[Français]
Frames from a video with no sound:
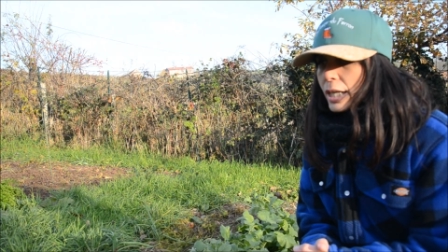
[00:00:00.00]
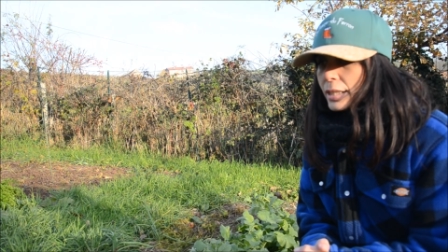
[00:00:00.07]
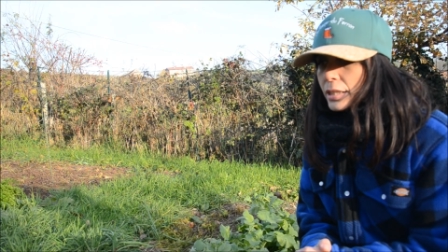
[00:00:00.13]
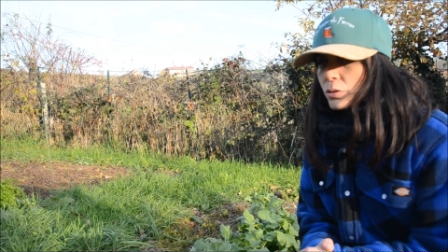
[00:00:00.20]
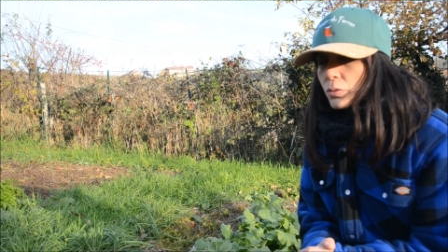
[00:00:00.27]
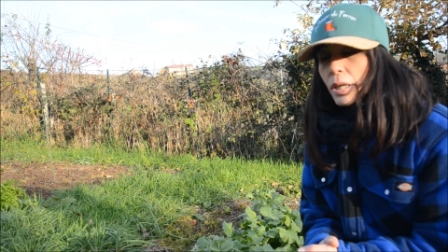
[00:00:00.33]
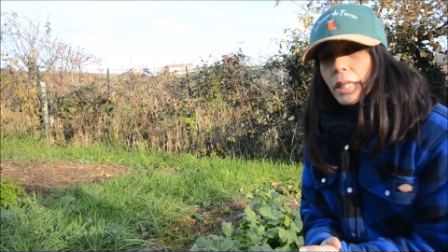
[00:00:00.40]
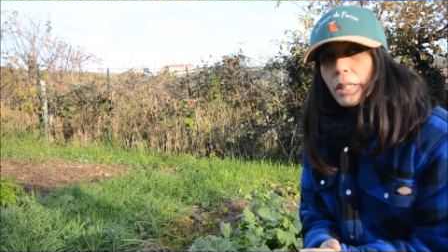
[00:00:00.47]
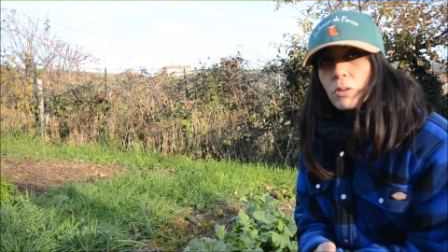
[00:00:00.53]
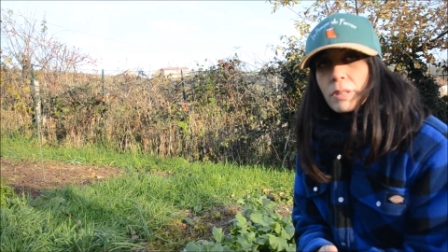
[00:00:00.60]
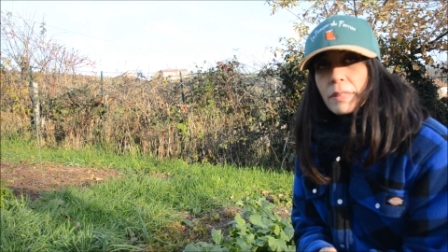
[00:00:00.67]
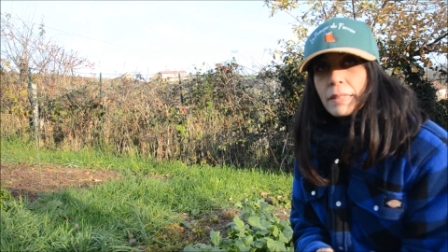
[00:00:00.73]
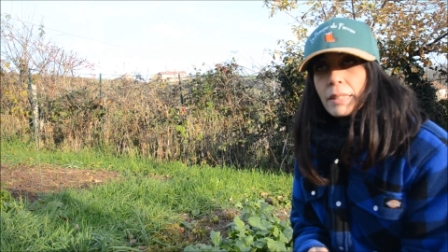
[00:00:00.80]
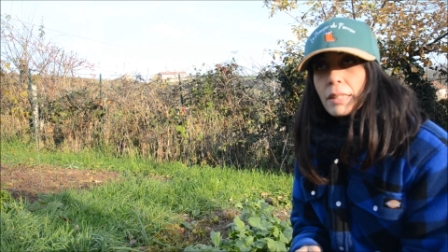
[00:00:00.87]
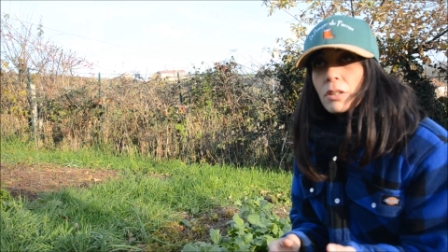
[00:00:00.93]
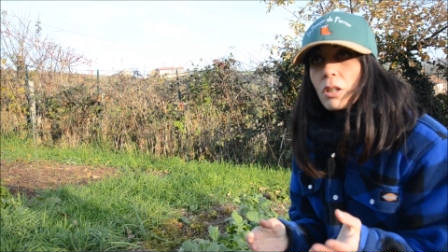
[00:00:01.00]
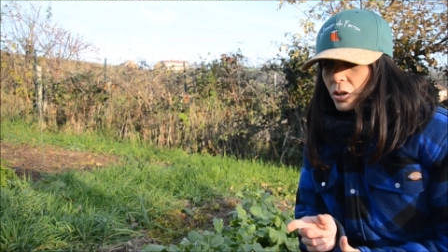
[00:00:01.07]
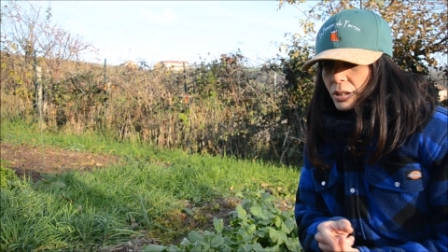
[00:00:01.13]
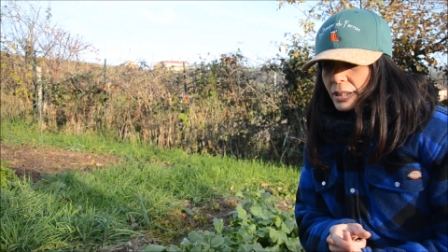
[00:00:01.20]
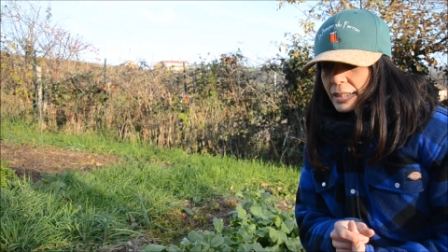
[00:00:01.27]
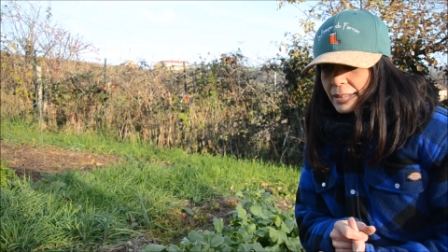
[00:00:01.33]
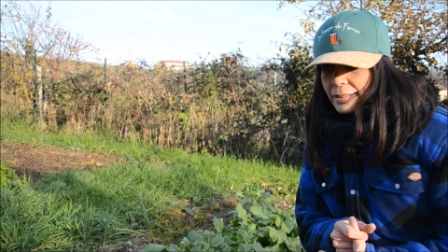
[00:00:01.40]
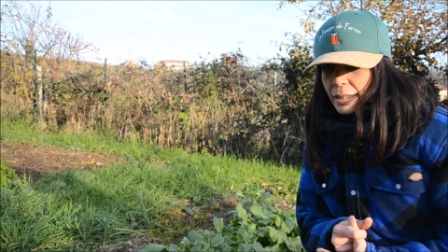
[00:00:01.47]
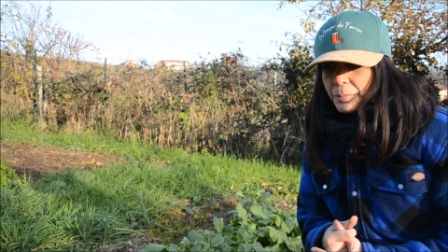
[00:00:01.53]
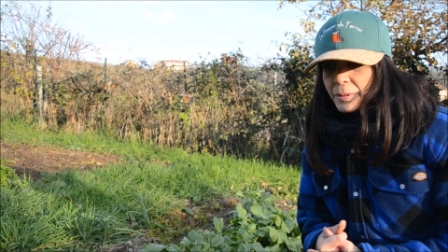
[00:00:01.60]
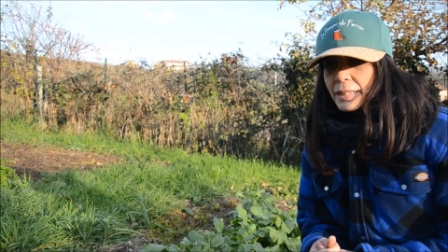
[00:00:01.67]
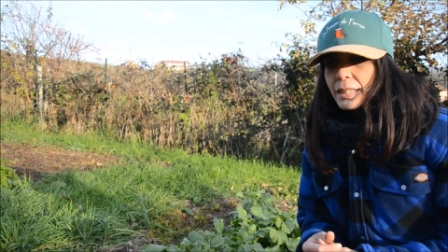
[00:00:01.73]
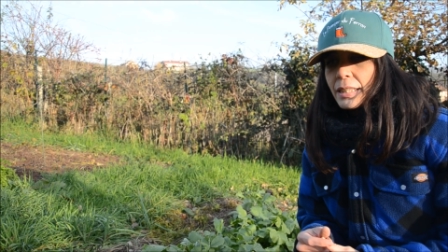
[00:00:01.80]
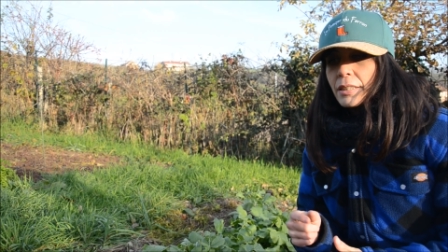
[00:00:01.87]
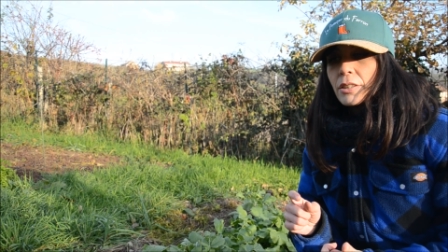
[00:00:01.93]
radis noir est aussi
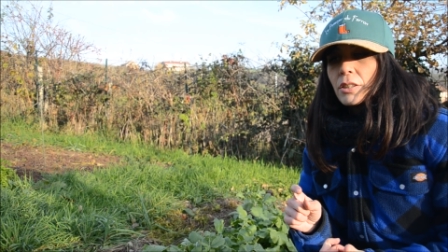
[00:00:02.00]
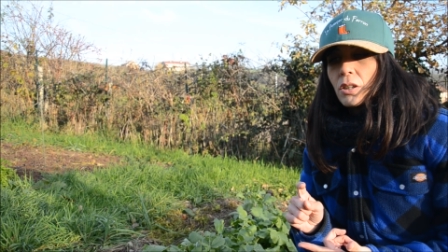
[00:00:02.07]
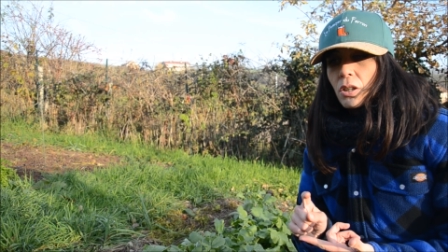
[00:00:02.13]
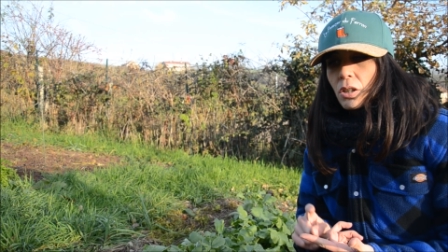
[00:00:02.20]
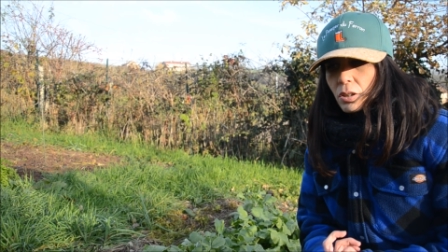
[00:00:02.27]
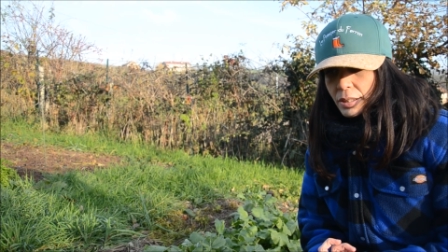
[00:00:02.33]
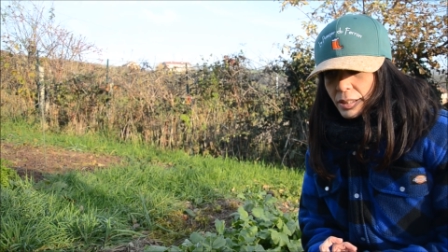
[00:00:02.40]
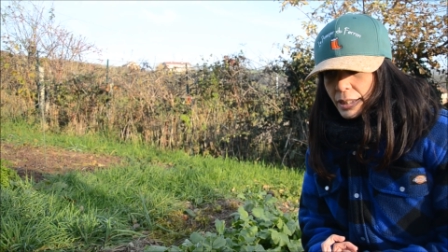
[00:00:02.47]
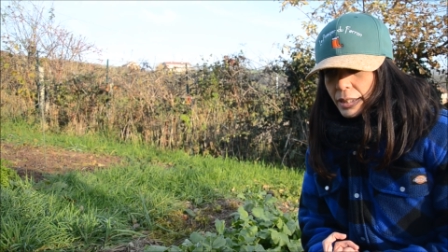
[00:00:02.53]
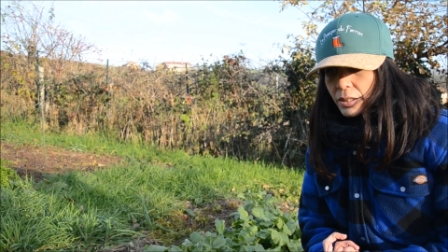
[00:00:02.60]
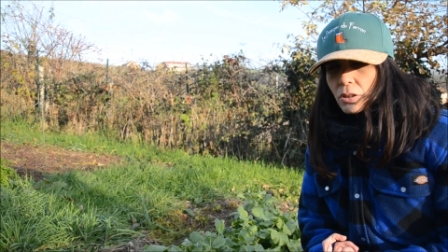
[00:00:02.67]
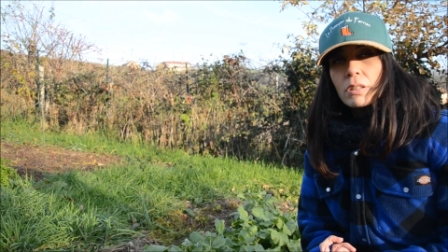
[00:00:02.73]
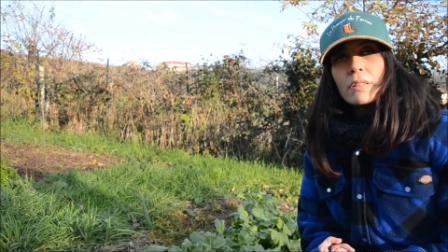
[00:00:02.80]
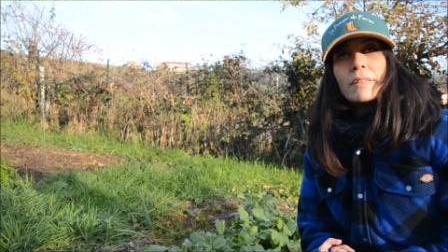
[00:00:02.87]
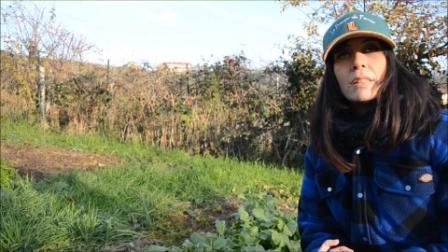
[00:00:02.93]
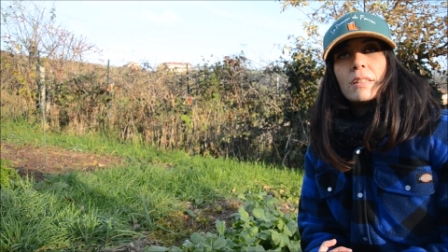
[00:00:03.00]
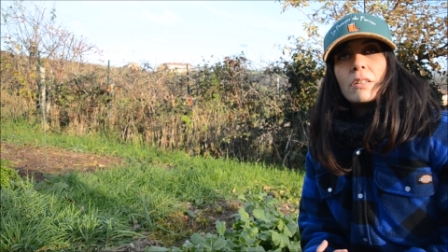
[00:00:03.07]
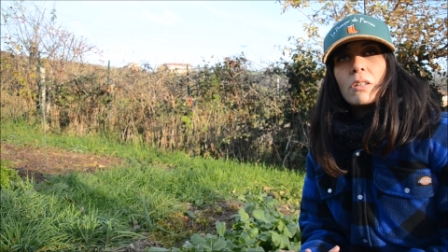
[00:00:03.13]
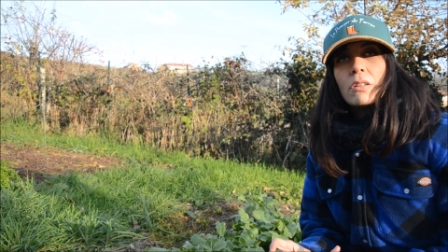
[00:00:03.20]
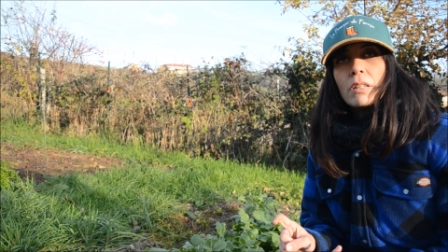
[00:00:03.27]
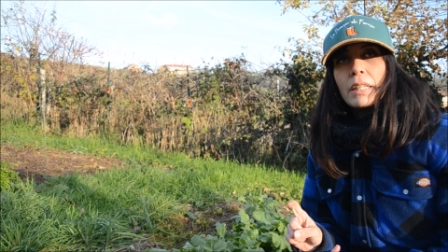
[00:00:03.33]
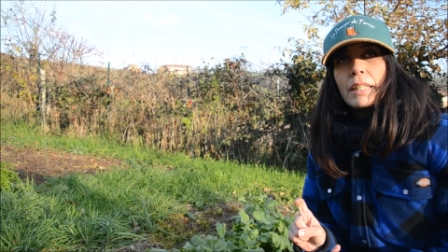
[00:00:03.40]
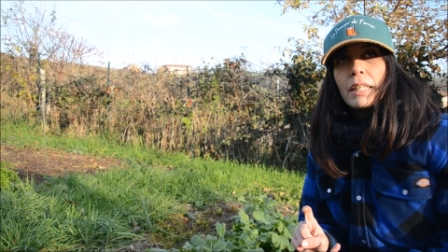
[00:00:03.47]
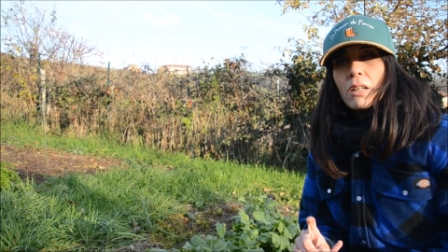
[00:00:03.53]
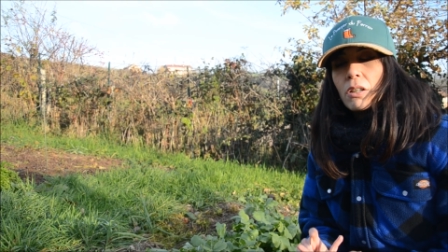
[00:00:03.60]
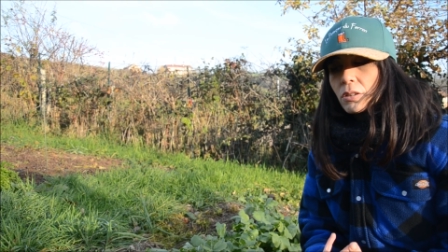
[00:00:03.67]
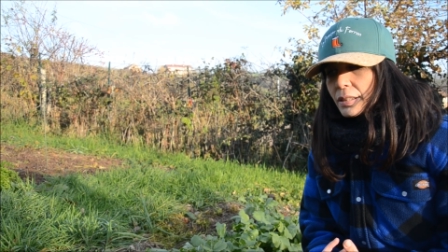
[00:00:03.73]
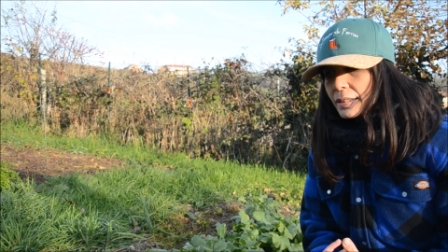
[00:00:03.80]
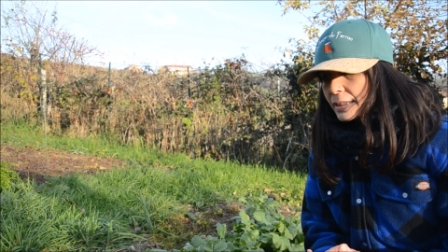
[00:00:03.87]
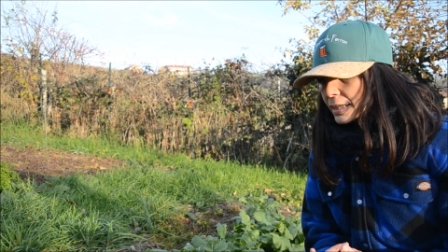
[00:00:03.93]
antiseptique, antioxydant et
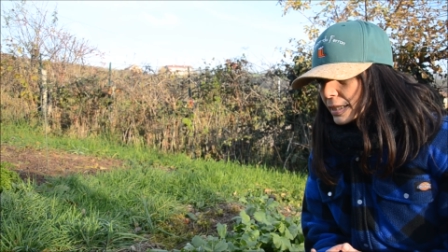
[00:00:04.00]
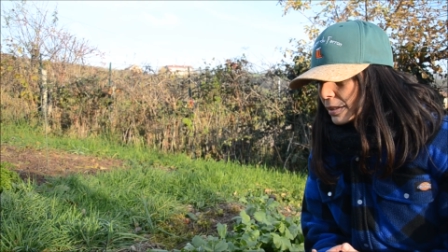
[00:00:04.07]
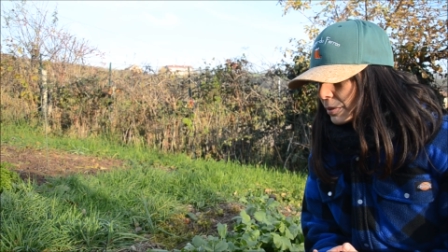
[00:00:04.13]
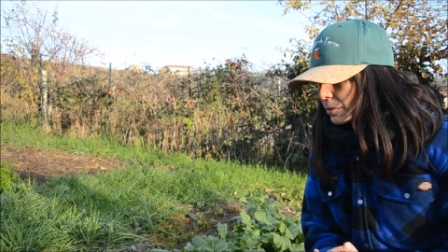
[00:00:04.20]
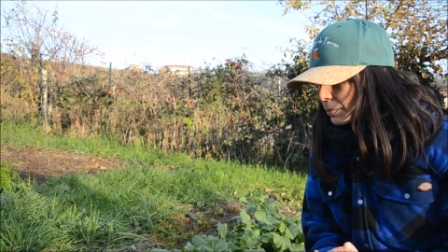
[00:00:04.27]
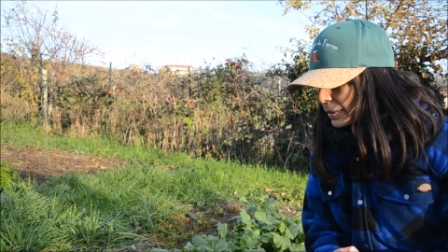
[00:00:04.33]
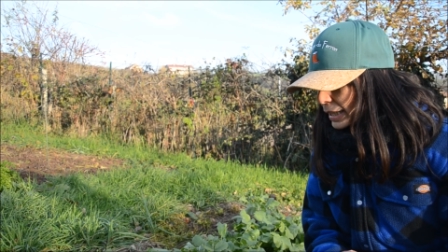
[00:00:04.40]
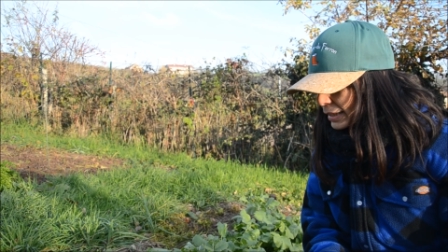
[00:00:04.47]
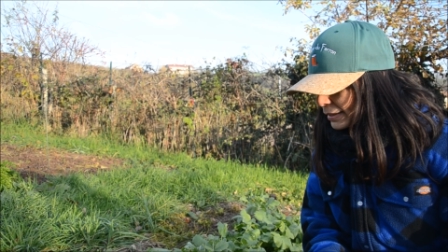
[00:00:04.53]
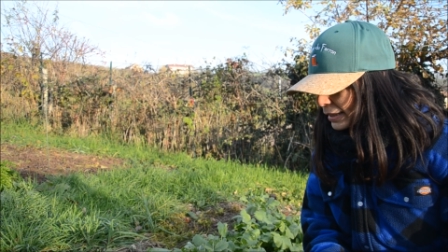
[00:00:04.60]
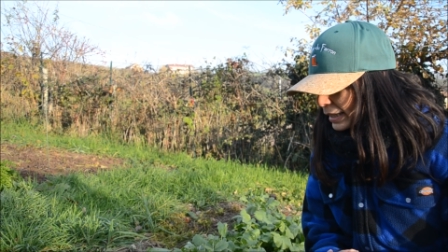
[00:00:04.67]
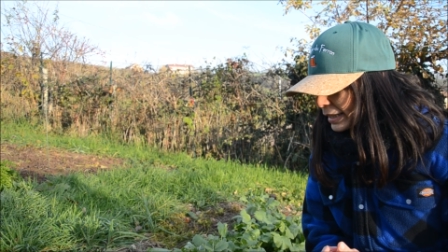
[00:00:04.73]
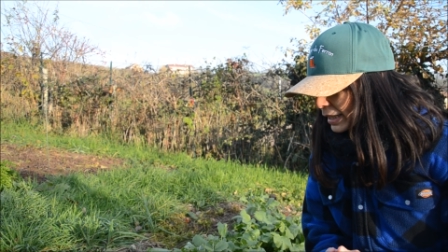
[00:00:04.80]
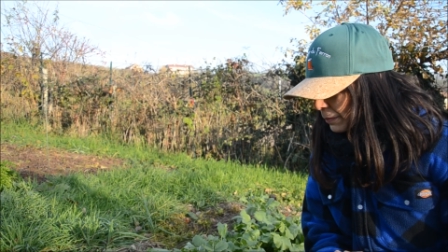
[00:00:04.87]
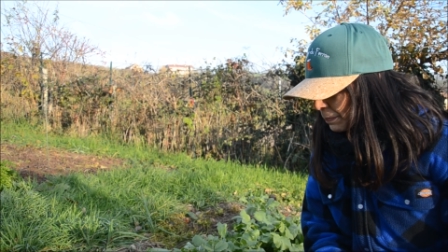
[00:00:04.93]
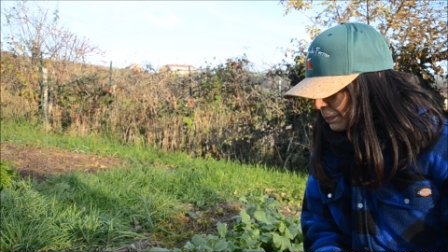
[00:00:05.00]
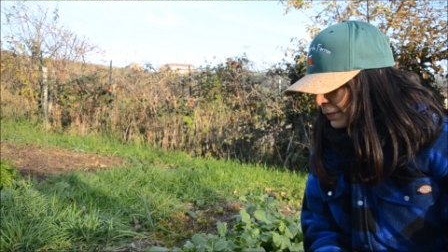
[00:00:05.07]
antibactérien.